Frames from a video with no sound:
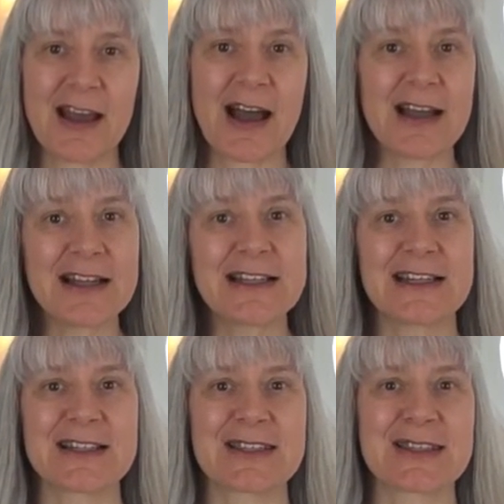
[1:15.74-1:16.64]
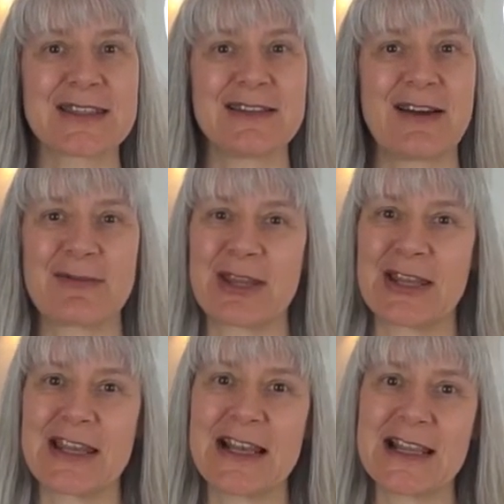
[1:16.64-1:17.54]
All das habe ich
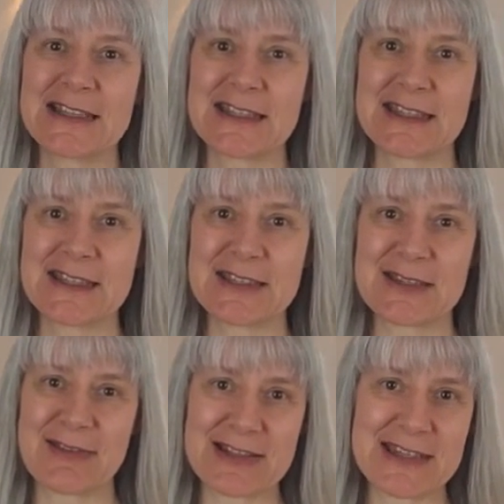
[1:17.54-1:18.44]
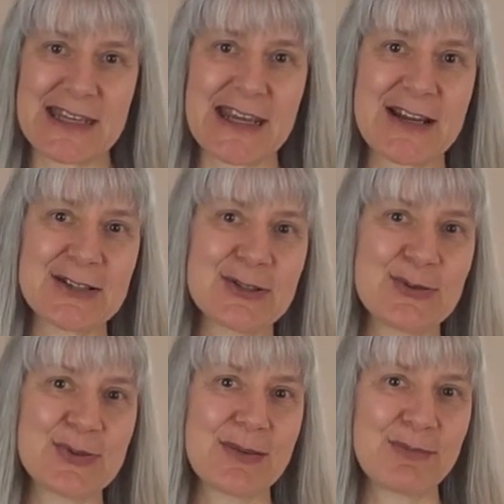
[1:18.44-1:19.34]
in den letzten 20 Jahren
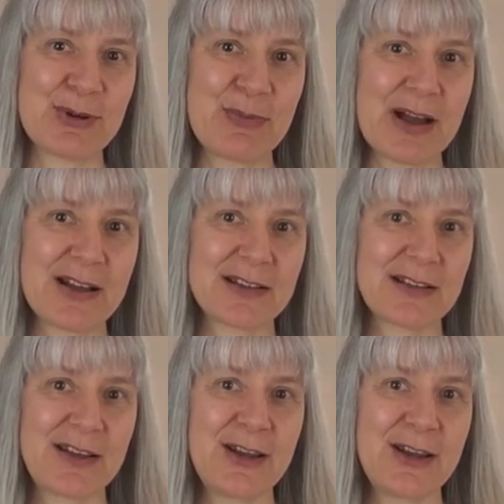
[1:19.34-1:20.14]
zusammengebracht,